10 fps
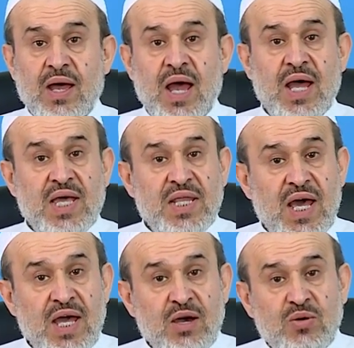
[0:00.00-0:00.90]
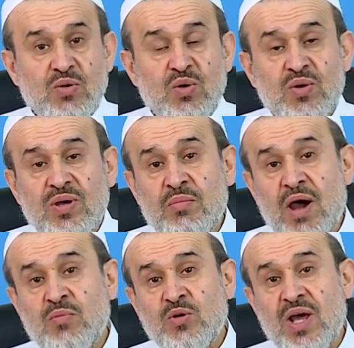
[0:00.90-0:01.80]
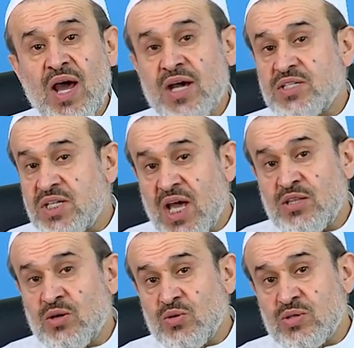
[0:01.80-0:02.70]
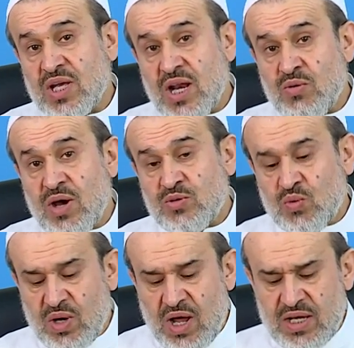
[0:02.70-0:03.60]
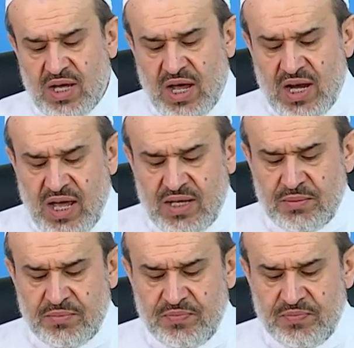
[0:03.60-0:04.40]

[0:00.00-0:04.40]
هكذا يقول إمامنا الصادق صلوات الله عليه